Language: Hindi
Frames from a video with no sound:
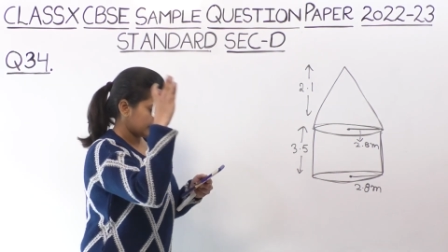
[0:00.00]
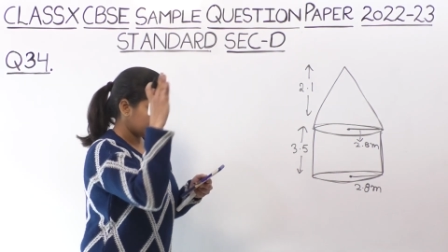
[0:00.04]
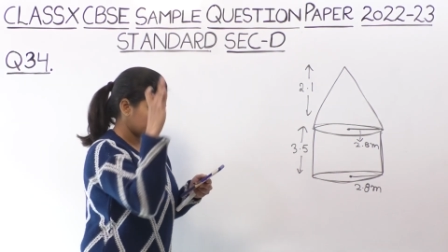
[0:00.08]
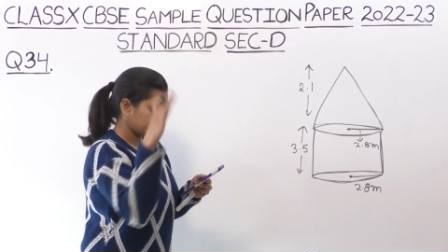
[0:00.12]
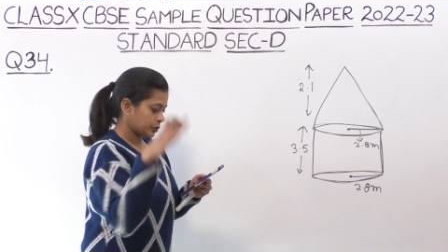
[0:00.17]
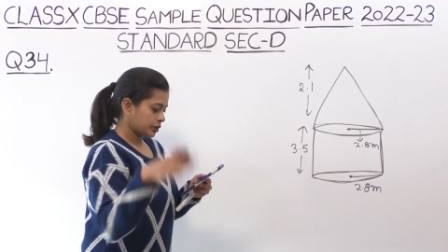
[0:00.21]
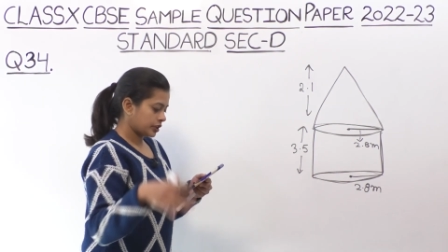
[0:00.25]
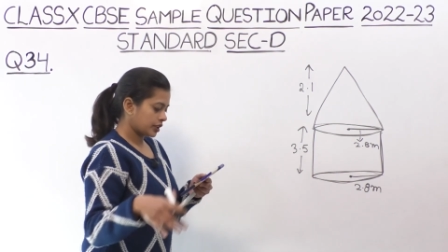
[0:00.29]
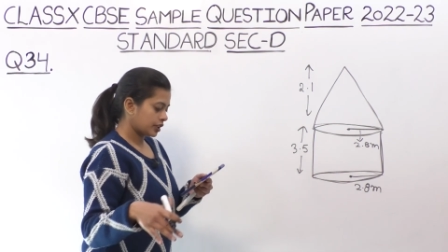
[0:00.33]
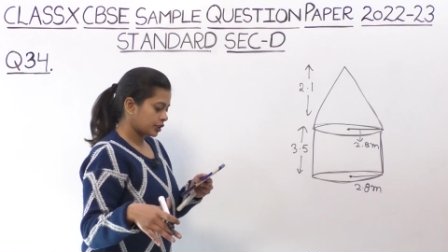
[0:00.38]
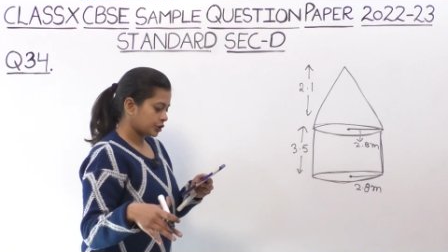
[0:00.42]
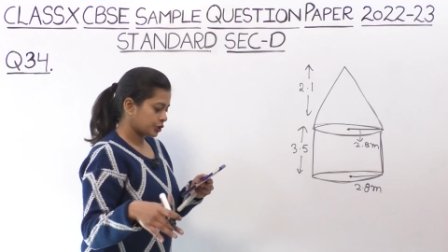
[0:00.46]

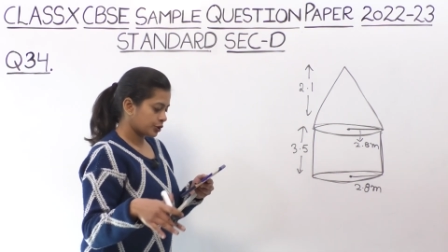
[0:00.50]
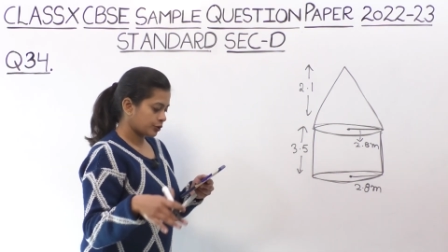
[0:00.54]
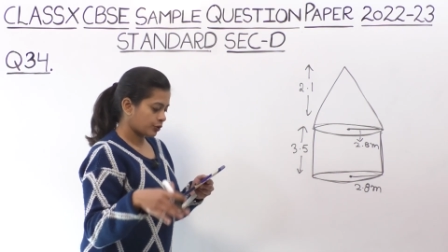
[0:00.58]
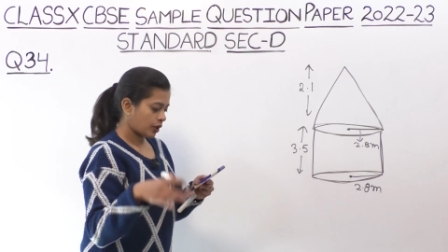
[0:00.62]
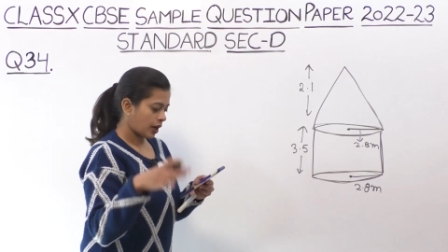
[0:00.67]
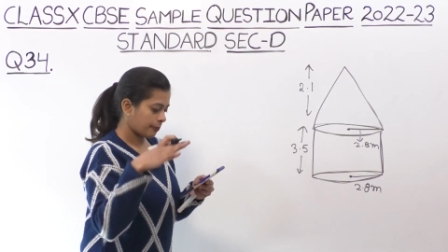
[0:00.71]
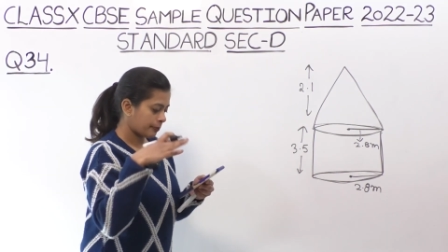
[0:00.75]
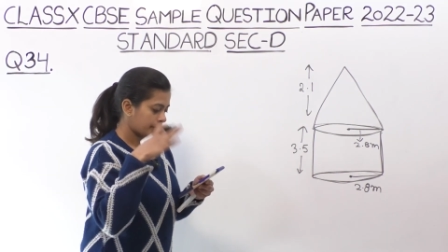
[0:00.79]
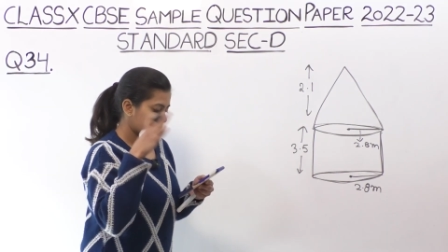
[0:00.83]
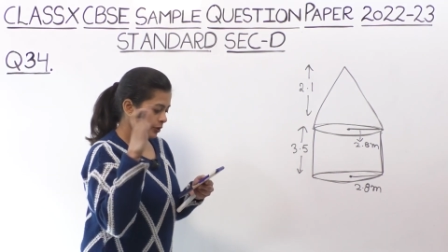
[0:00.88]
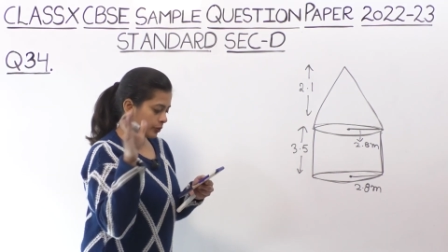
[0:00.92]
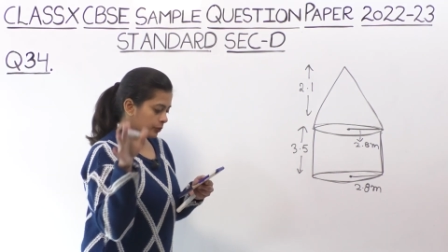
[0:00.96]
उसका जो
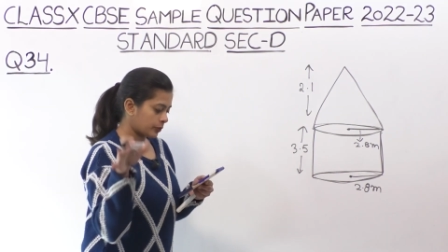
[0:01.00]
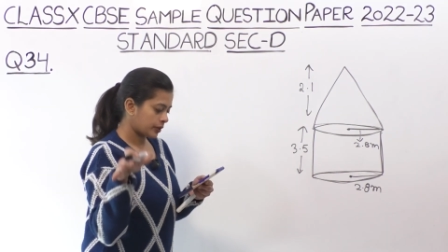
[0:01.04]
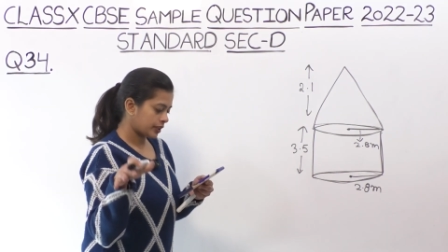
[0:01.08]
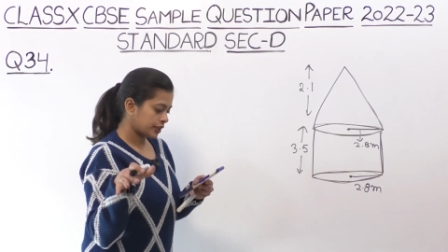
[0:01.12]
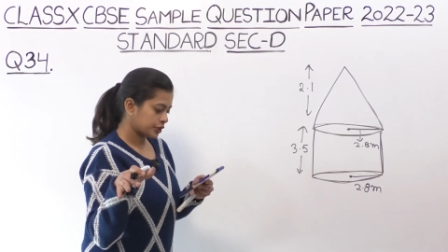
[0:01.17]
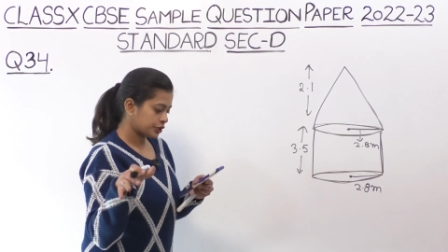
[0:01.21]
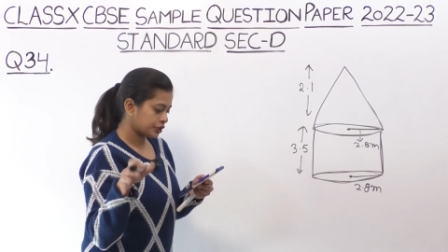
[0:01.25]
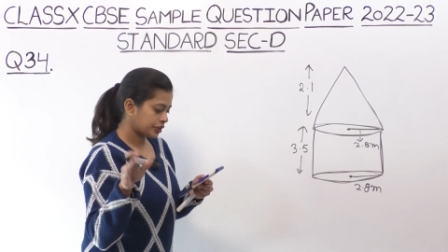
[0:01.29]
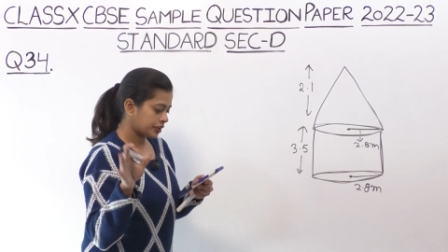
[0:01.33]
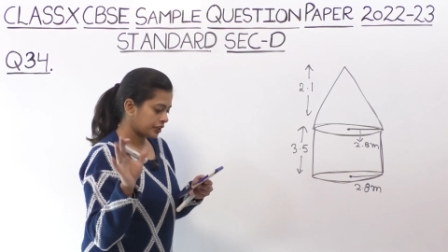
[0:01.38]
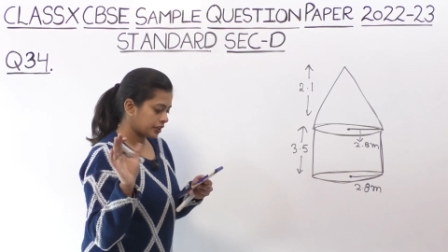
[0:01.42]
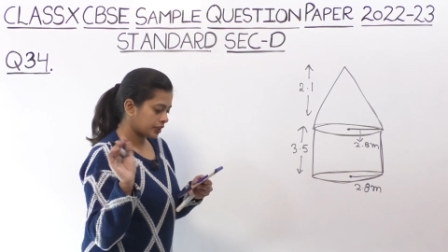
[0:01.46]
अपर होना
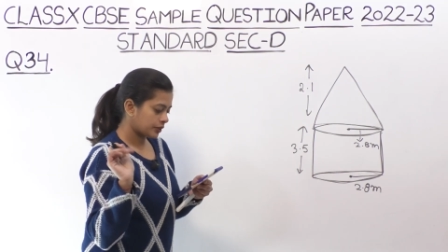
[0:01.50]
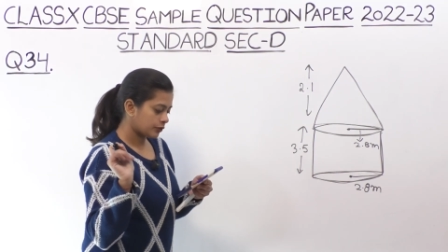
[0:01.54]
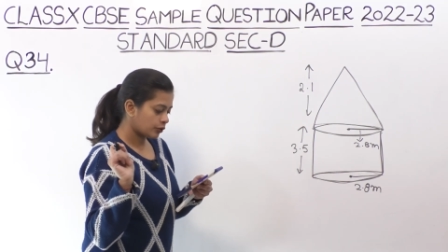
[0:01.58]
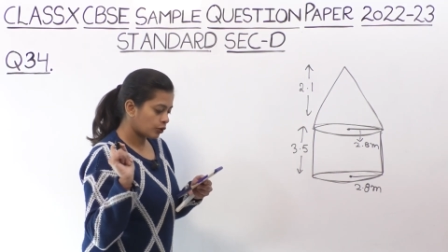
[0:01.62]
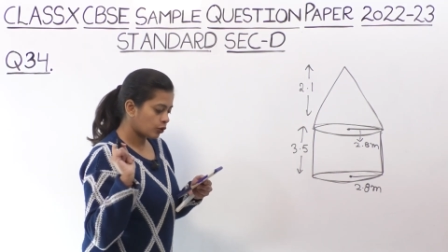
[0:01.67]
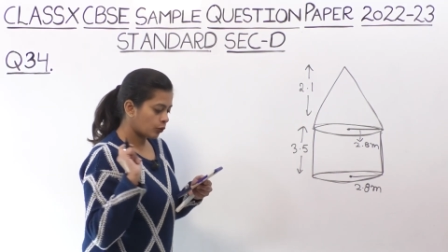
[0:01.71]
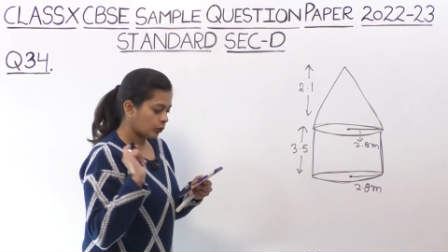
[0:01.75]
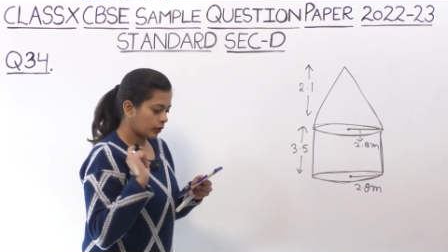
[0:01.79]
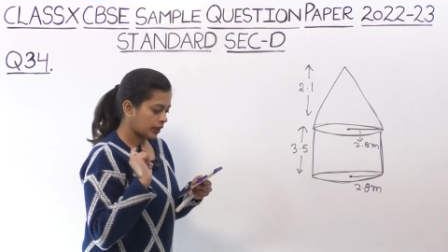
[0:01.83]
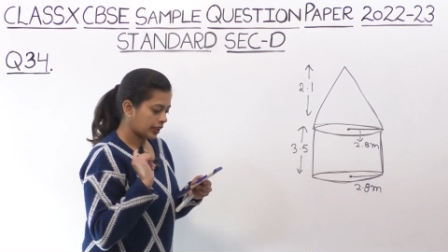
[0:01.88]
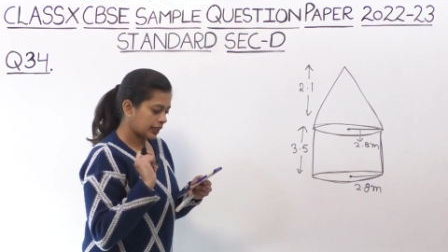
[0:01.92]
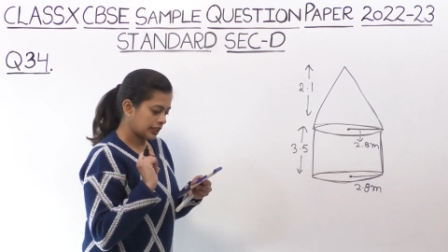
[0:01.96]
चाहिए था वो
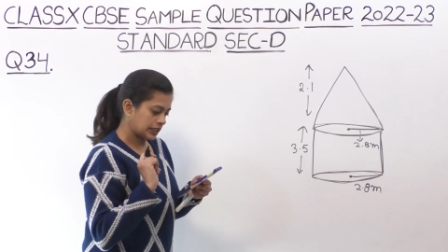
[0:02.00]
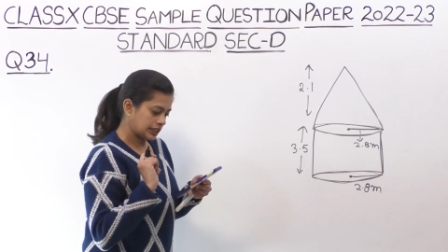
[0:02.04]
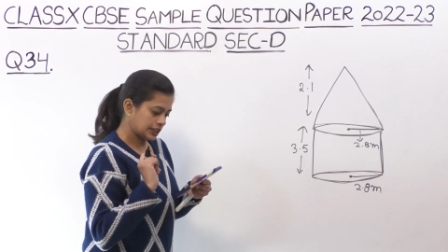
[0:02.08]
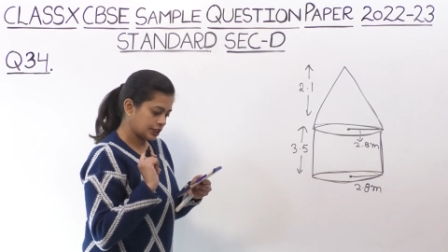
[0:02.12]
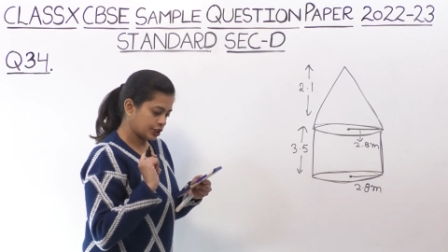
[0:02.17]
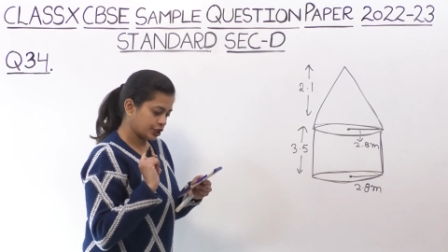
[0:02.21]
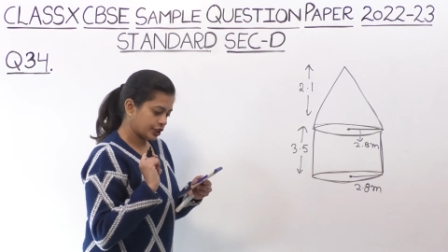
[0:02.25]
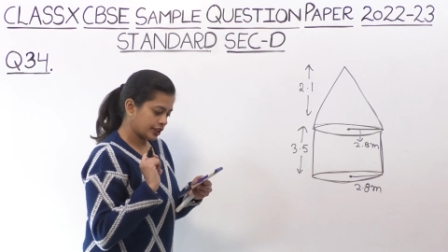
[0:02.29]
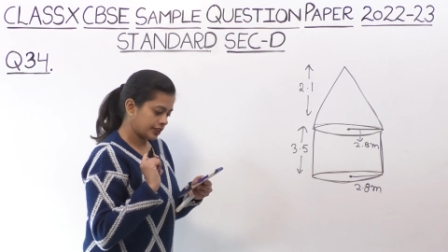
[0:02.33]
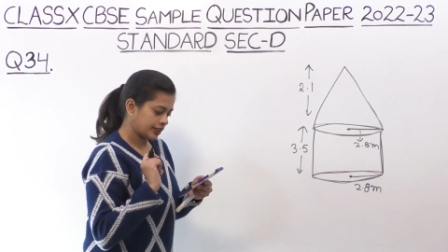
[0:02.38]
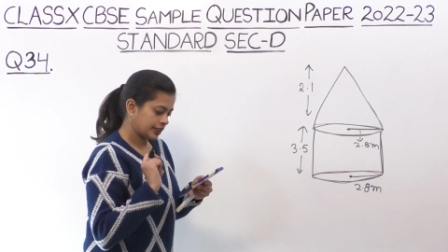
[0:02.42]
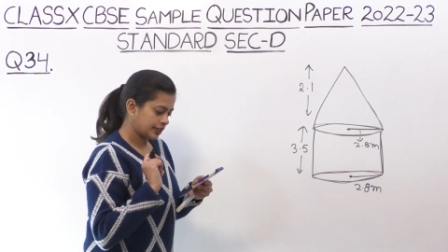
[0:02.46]
होना नहीं
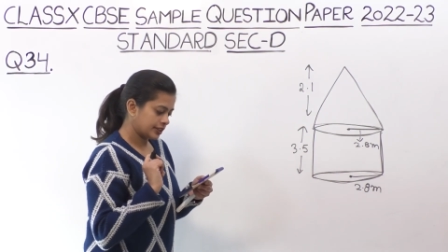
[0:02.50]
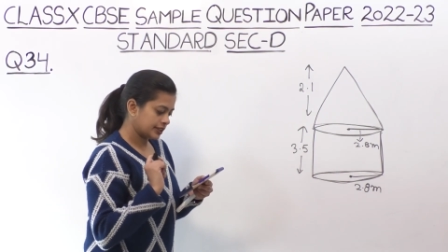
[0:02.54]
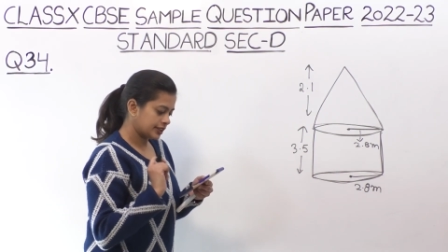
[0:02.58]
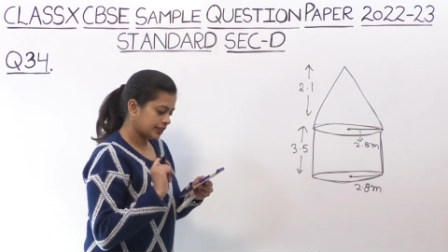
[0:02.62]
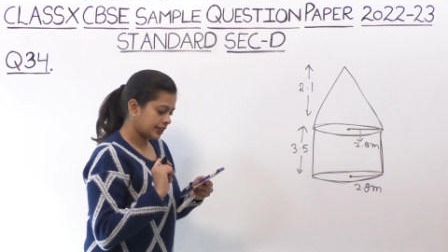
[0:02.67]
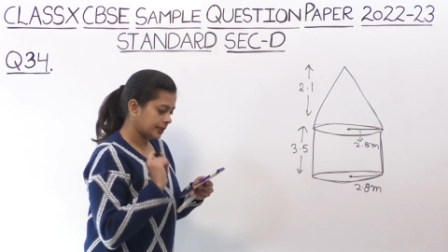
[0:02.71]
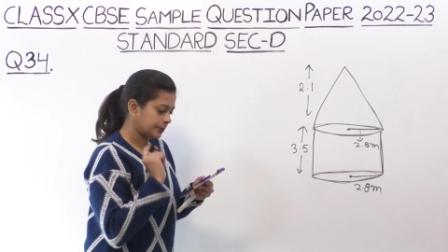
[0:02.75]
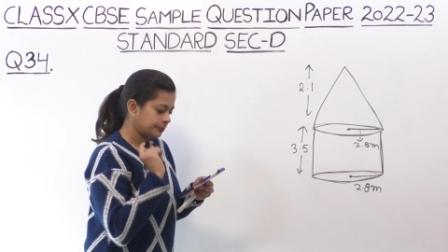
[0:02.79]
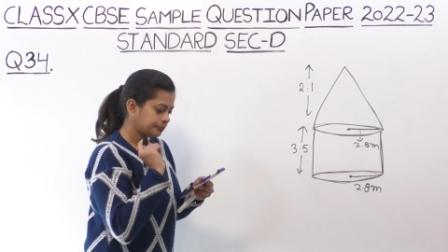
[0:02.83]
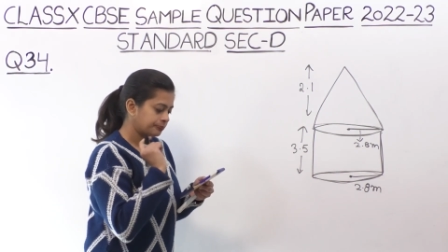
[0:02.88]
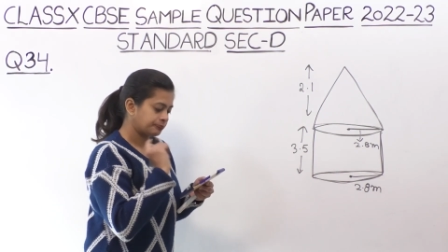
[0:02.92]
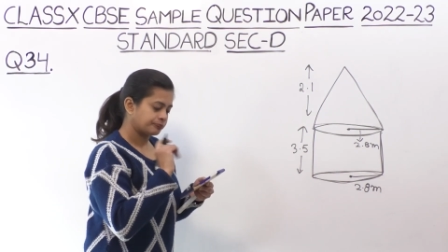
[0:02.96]
चाहिए था
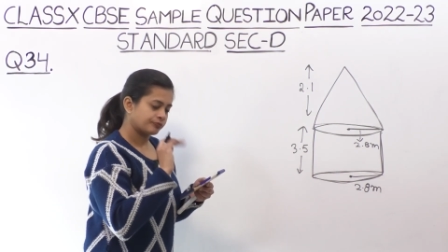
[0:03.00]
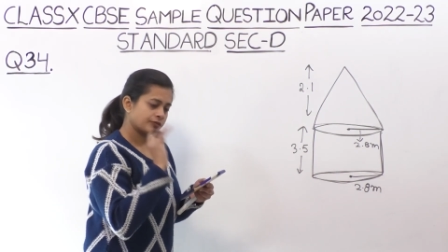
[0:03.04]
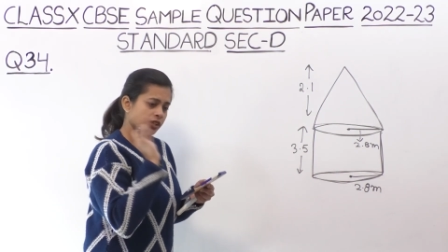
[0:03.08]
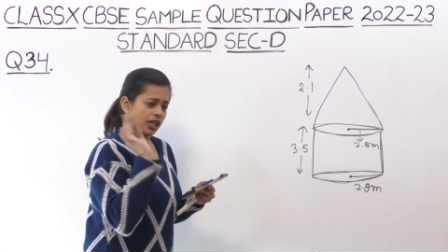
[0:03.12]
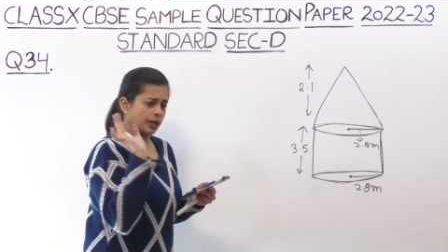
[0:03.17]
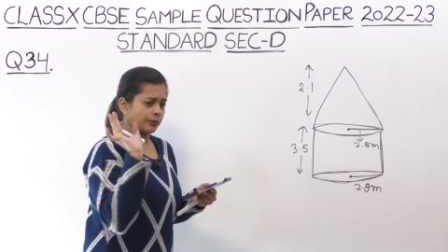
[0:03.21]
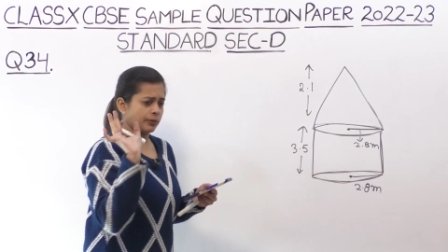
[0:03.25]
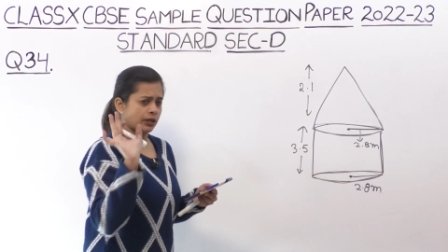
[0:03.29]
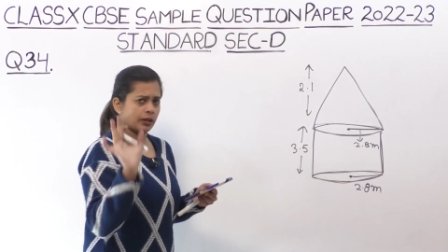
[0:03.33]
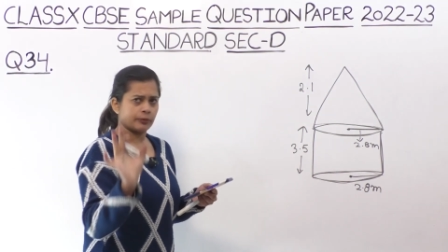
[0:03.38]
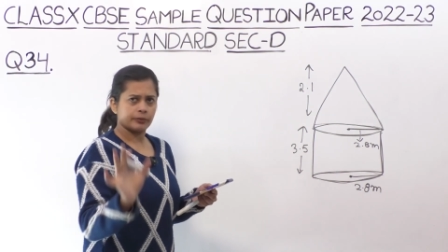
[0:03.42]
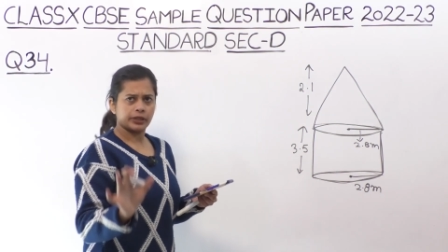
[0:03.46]
ठीक है
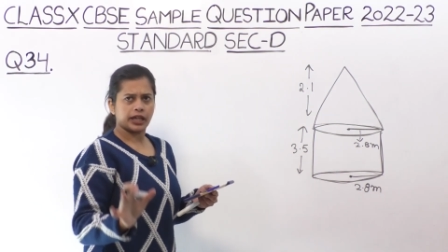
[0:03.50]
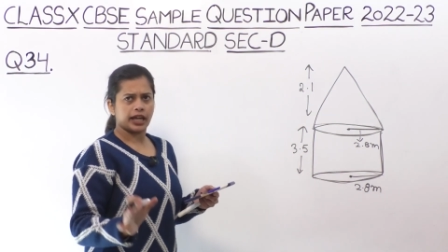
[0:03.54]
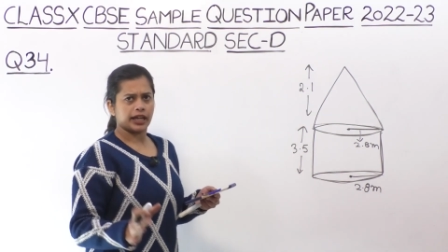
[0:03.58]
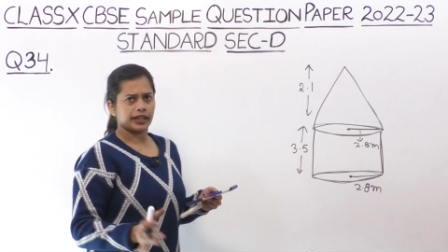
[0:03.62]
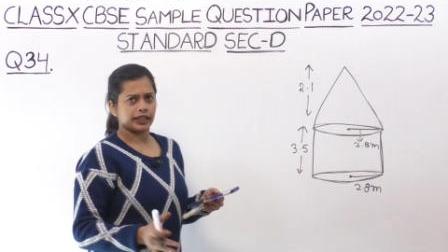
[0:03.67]
अब हमें